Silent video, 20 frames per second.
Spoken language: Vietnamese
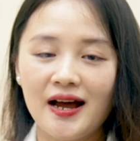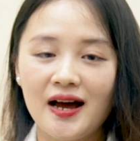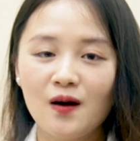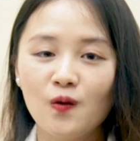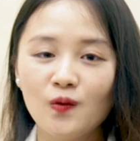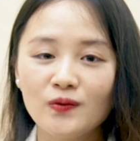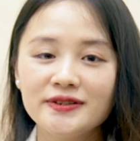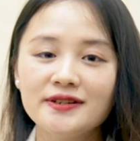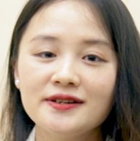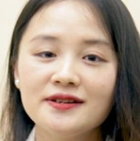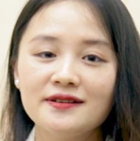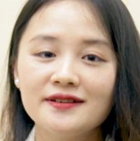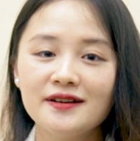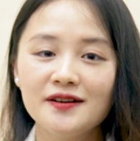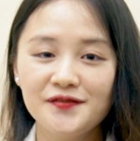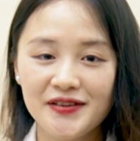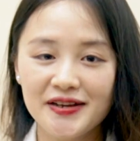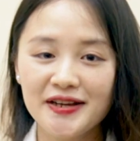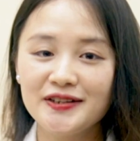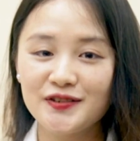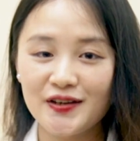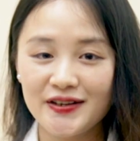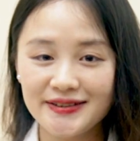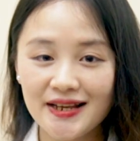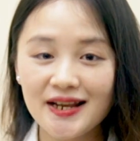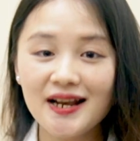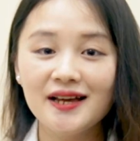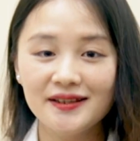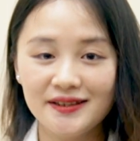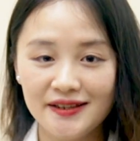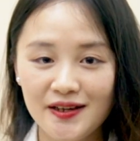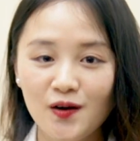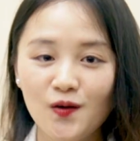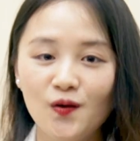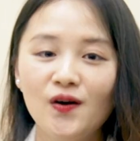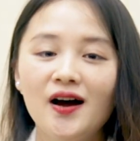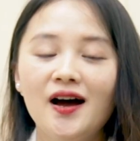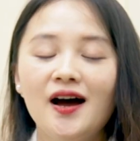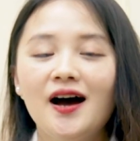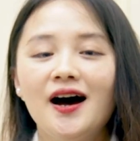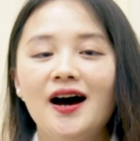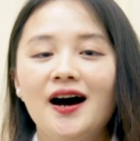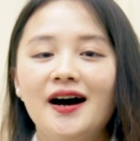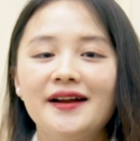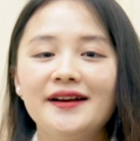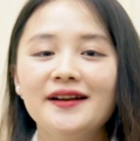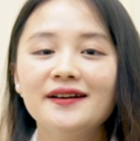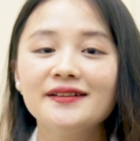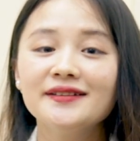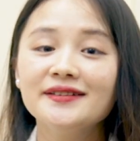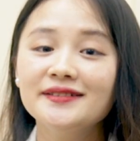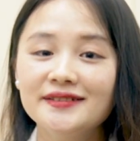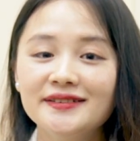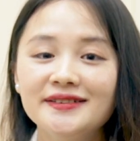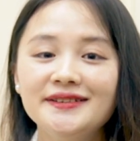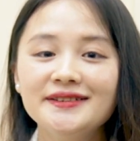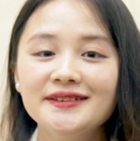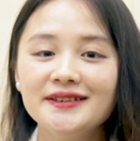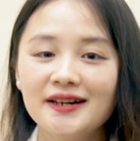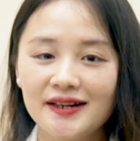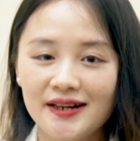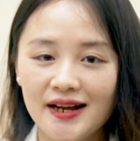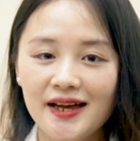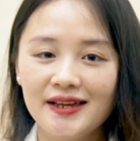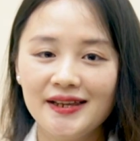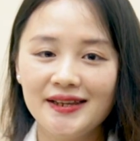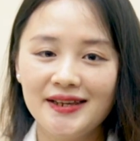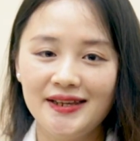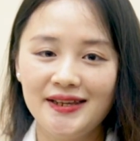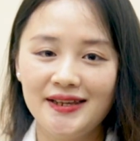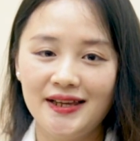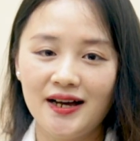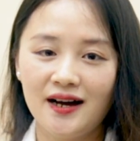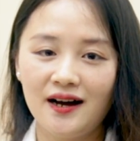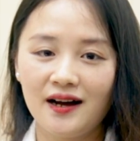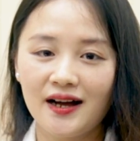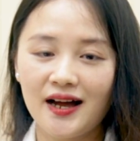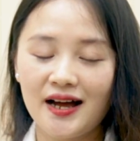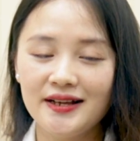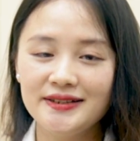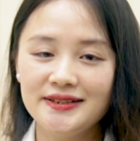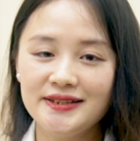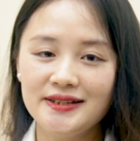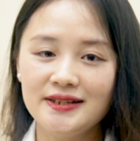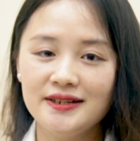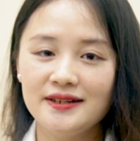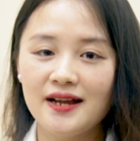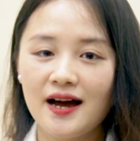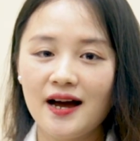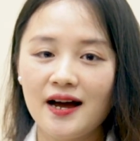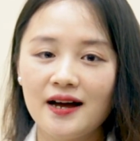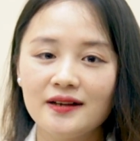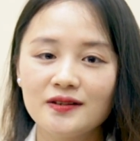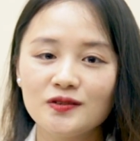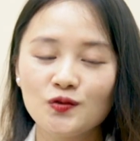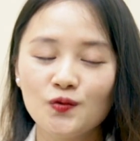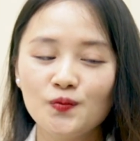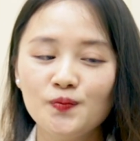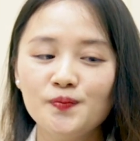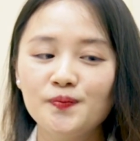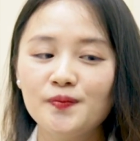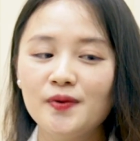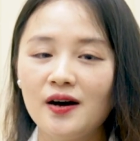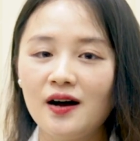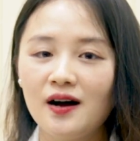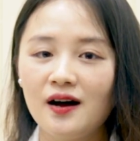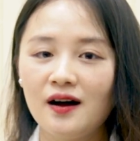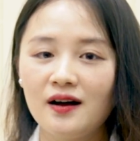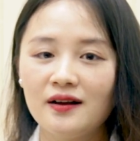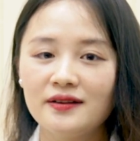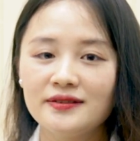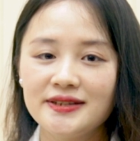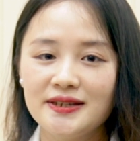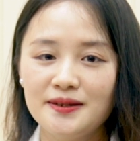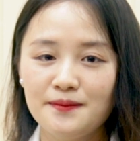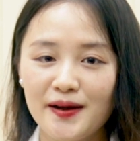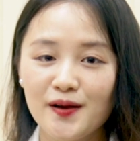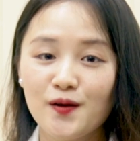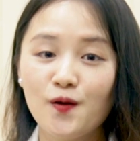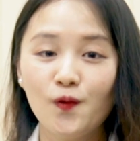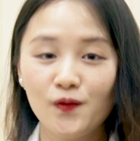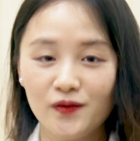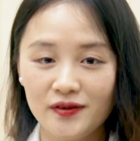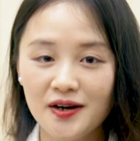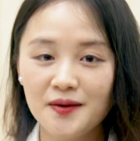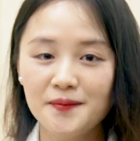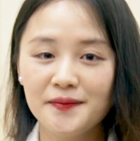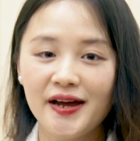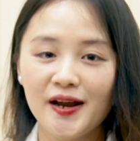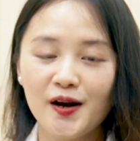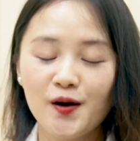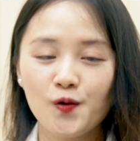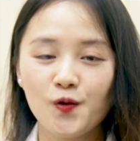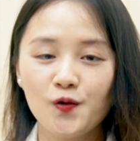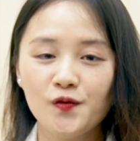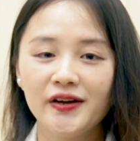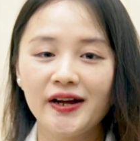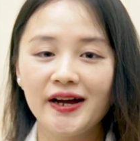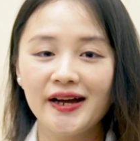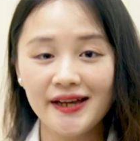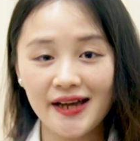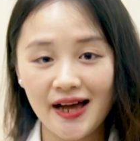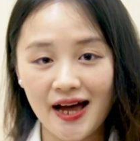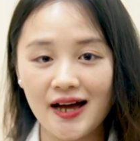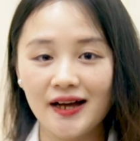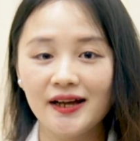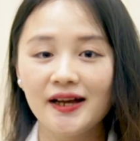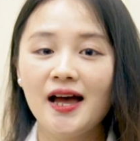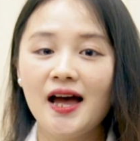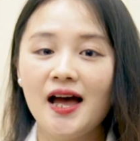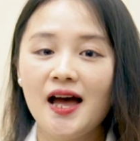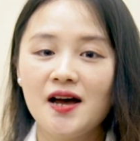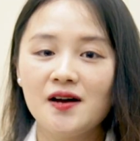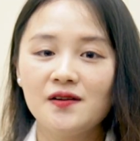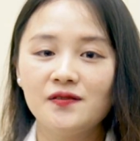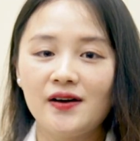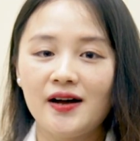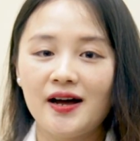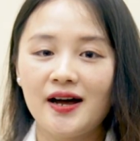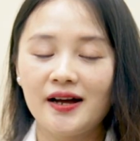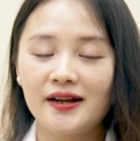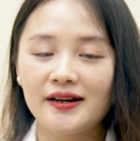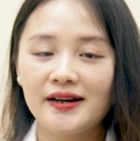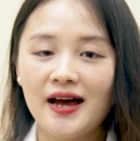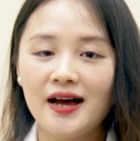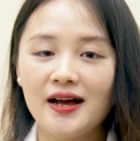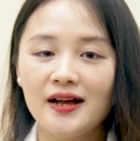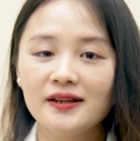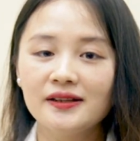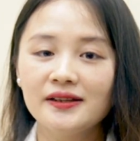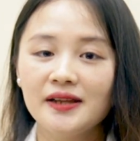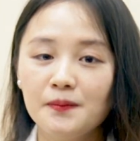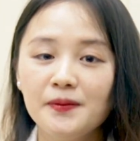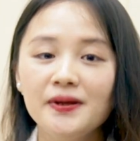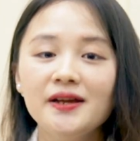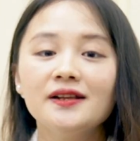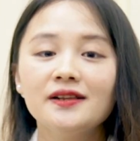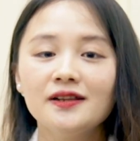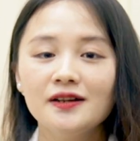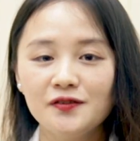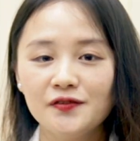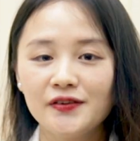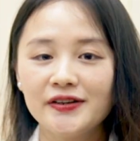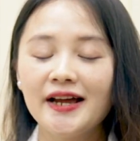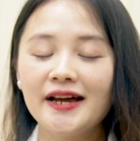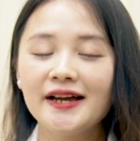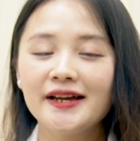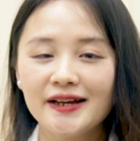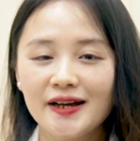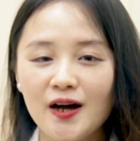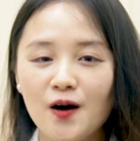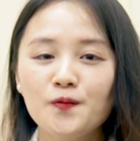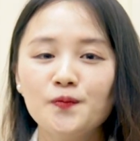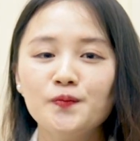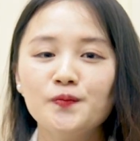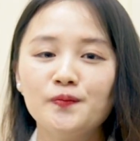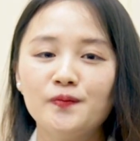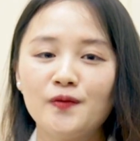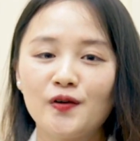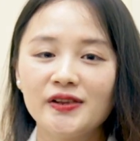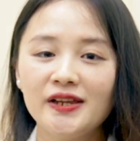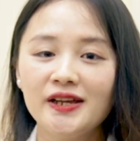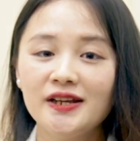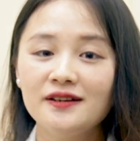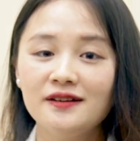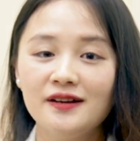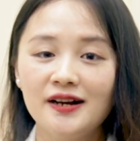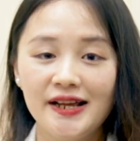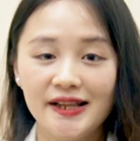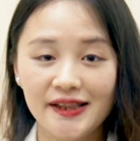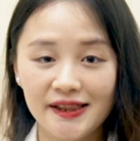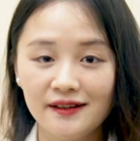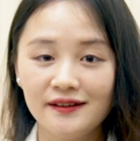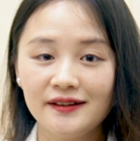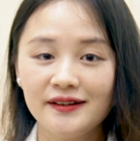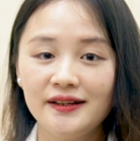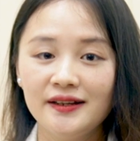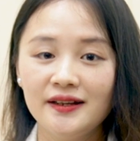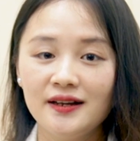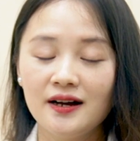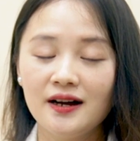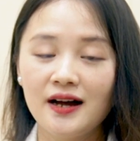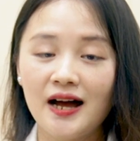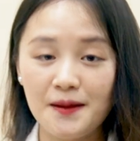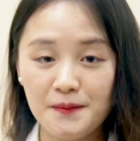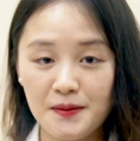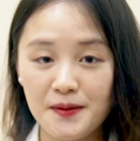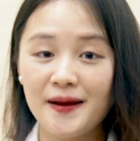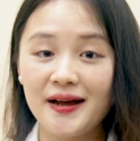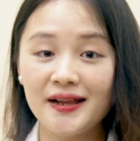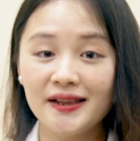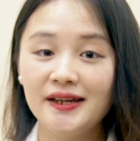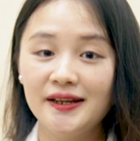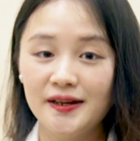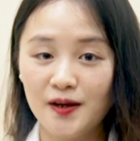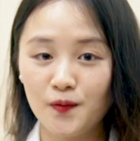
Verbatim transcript: đã hỗ trợ đơn vị kinh doanh rất là nhiều à, đơn cử như gần đây thì các anh chị đã giúp uh, Banh Hồ Gươm kết nối với khách hàng và đã tiếp thị tư vấn thành công món tiền gửi lên tới 23 ờ, tỷ